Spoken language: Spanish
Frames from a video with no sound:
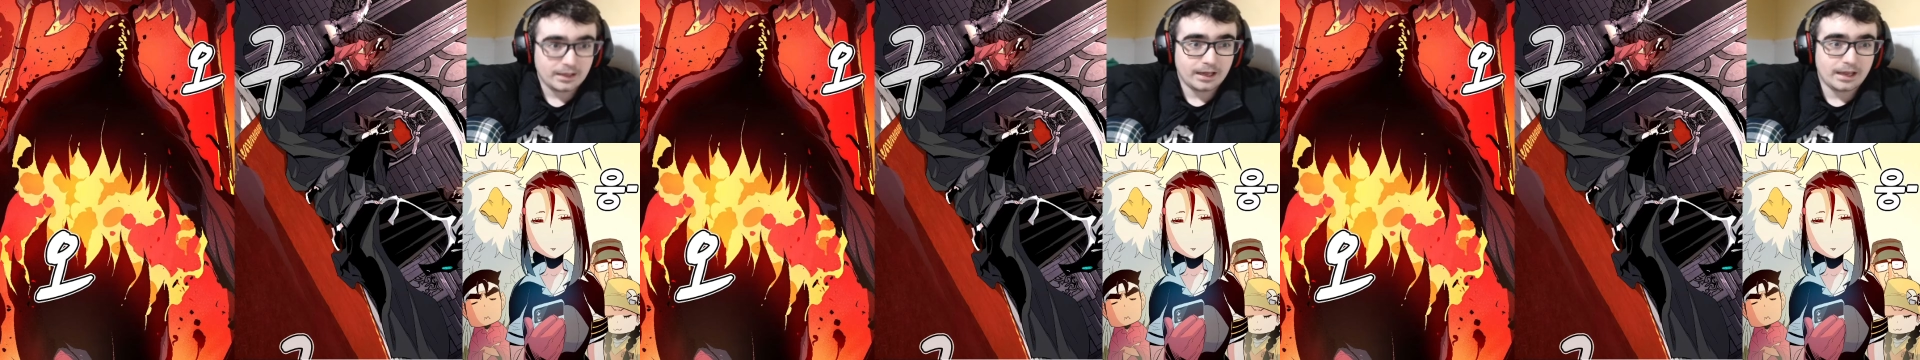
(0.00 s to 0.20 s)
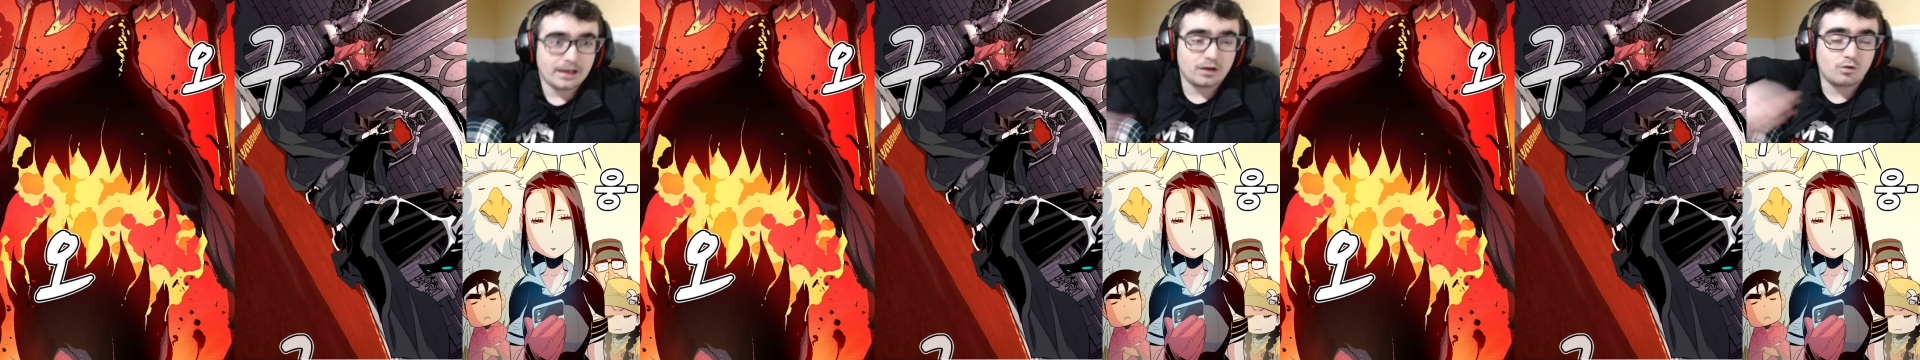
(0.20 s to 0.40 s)

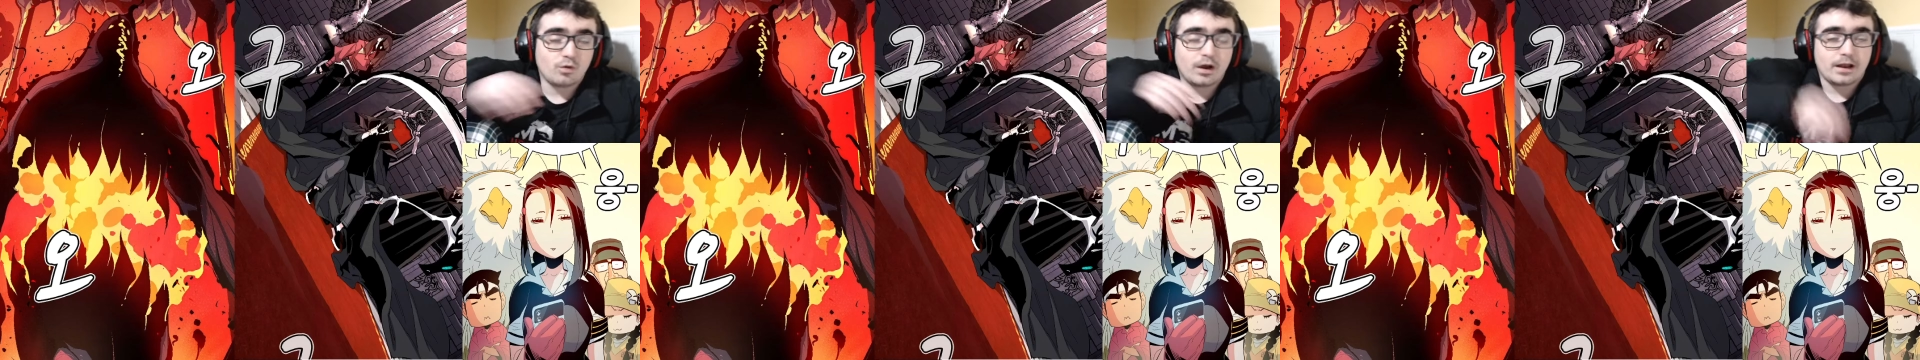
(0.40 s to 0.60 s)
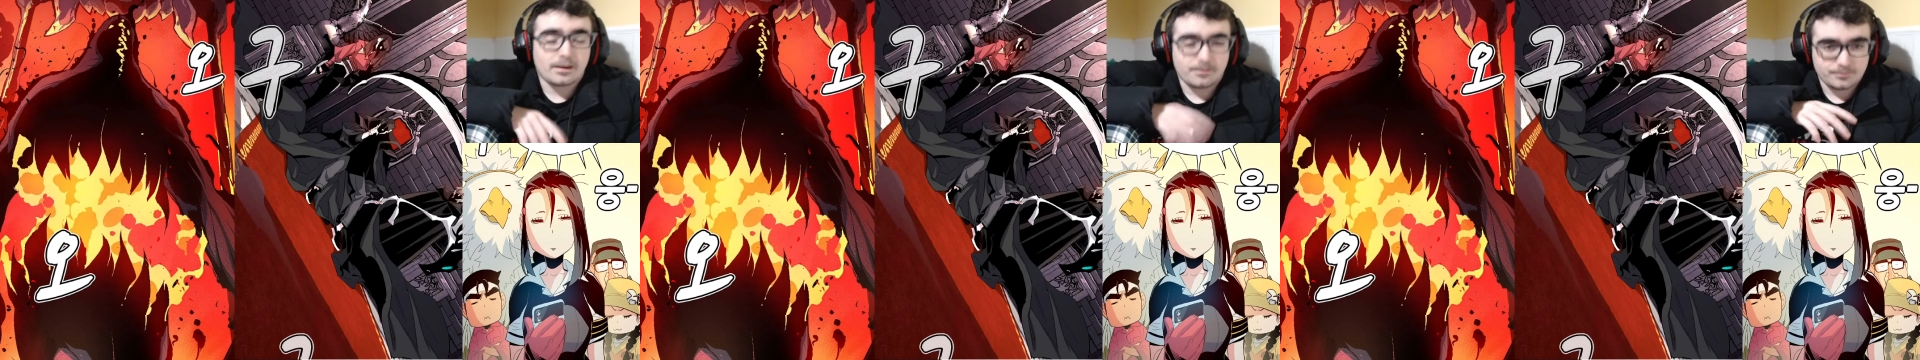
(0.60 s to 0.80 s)
El
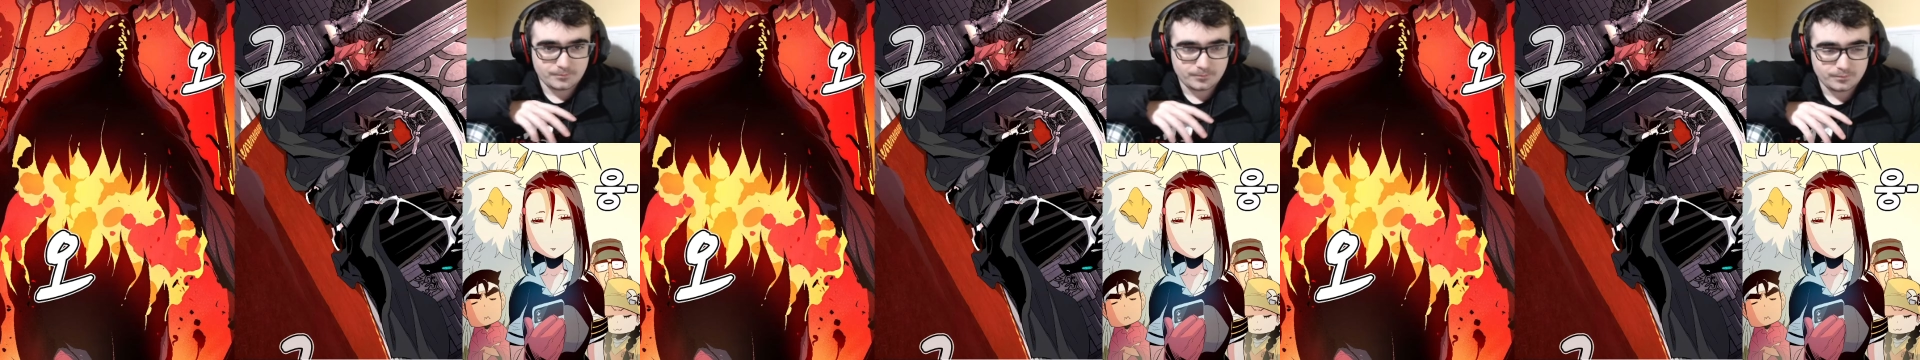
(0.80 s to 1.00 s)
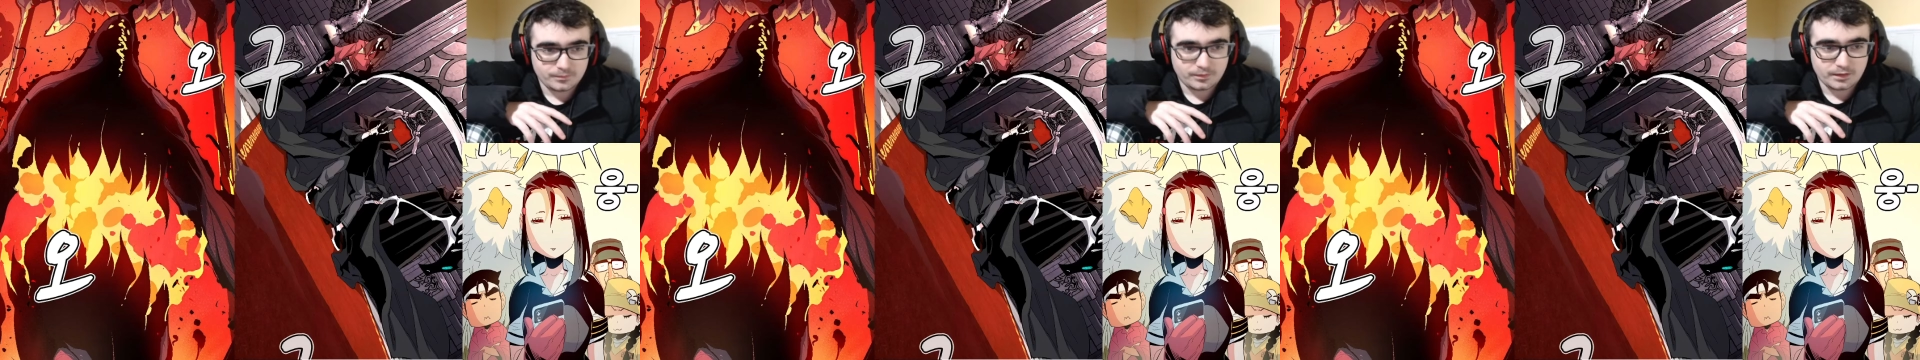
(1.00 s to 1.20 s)
cual
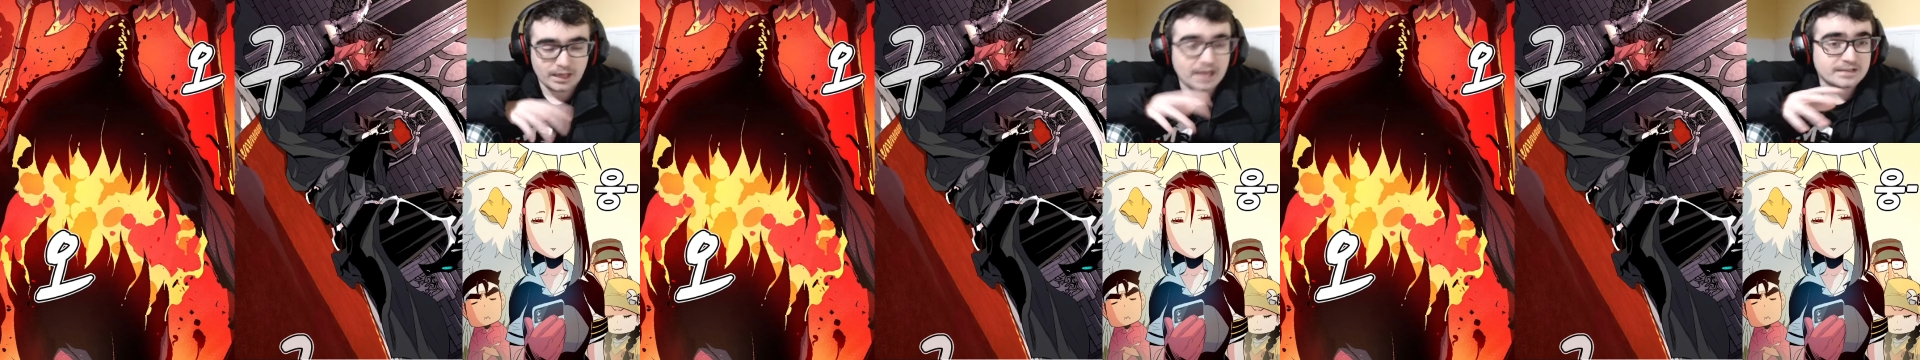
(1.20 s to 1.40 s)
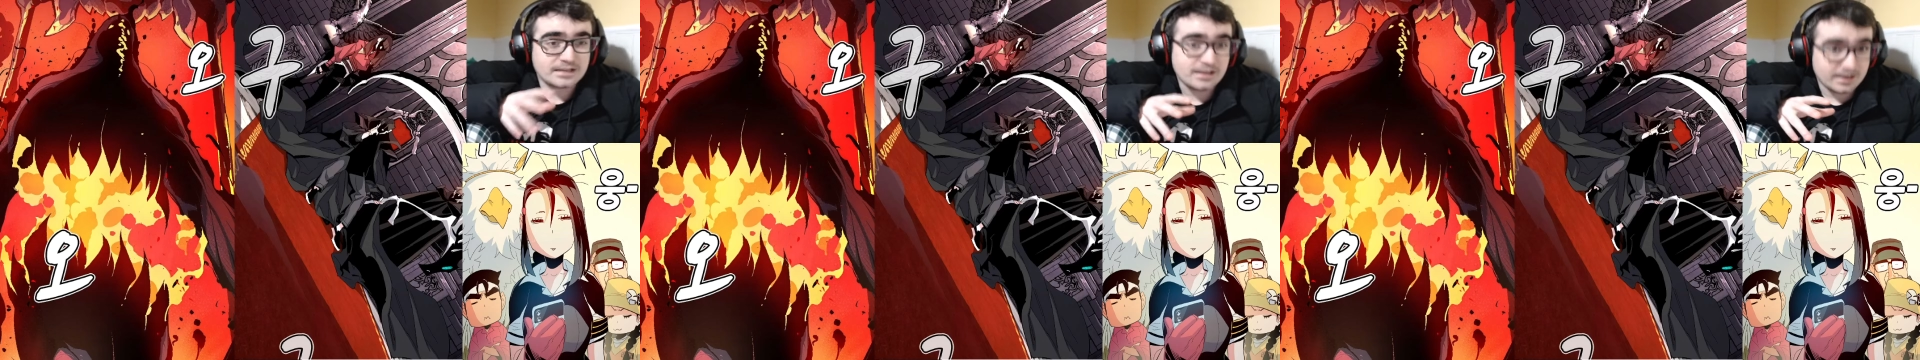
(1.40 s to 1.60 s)

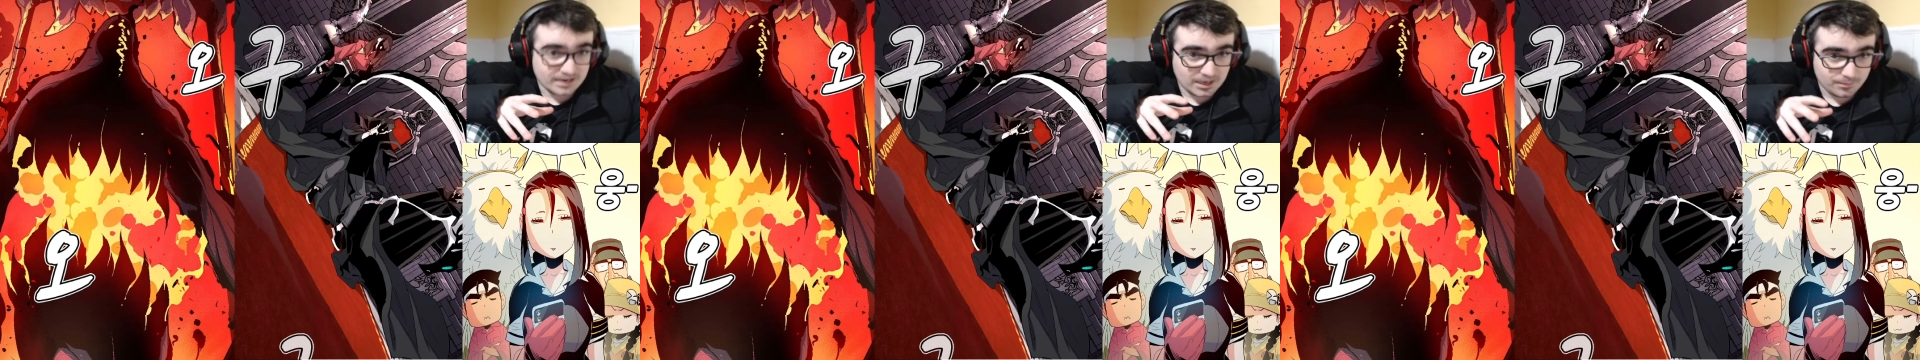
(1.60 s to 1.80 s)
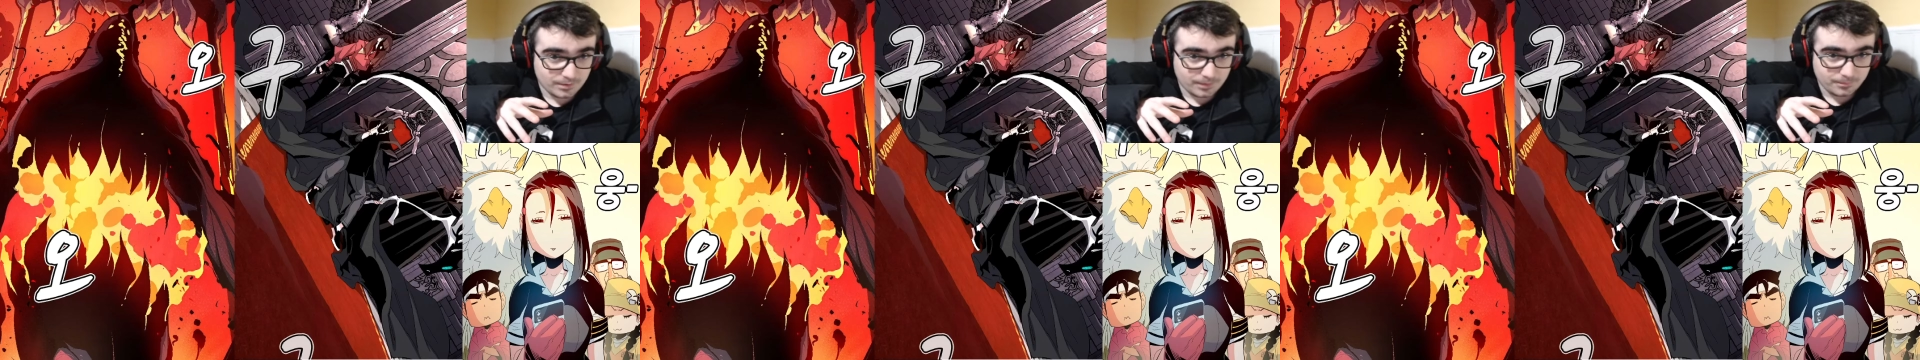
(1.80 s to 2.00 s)
es inganable.